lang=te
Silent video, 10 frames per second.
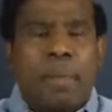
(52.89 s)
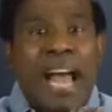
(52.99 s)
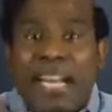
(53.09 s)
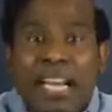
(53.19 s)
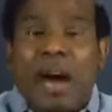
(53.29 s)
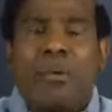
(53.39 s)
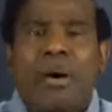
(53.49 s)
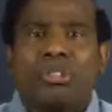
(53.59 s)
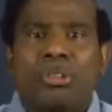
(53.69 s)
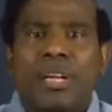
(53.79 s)
ప్యానిక్
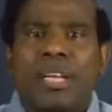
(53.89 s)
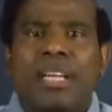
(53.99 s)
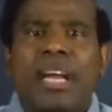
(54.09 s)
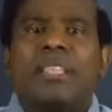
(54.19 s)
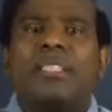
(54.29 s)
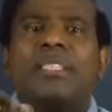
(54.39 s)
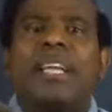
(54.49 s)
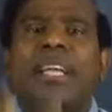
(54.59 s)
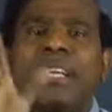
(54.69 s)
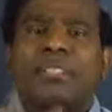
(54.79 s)
అవసరం లేదు కానీ ఇది
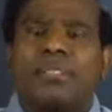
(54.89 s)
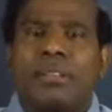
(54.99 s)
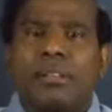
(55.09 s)
సీరియస్